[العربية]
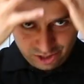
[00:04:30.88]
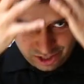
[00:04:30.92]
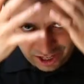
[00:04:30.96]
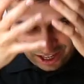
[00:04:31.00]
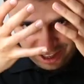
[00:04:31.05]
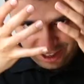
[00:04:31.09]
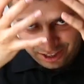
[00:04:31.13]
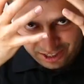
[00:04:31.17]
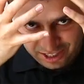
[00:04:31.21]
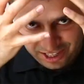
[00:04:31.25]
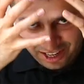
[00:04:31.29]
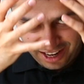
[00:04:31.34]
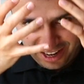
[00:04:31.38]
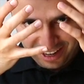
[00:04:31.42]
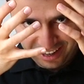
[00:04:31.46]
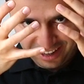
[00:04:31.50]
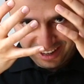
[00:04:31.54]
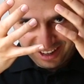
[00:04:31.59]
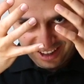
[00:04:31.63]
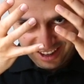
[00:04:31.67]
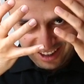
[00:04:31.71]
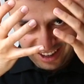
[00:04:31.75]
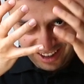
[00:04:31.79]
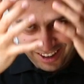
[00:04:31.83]
ساعة
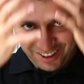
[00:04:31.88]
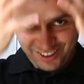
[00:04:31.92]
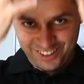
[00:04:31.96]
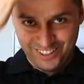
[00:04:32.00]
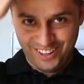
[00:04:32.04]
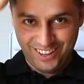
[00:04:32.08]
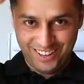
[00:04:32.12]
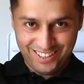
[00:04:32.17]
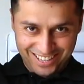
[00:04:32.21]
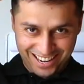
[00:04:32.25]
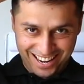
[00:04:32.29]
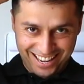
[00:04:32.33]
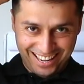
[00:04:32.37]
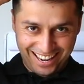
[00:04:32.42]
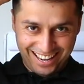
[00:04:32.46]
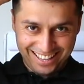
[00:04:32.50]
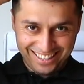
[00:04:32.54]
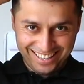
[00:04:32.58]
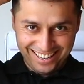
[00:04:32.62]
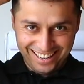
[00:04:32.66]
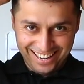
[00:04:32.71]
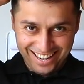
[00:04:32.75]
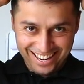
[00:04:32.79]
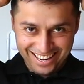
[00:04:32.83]
تزلك ترجع
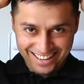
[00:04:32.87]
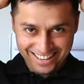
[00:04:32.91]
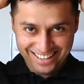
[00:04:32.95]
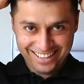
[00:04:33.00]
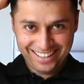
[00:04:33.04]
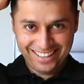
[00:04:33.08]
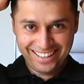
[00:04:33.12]
تعدلها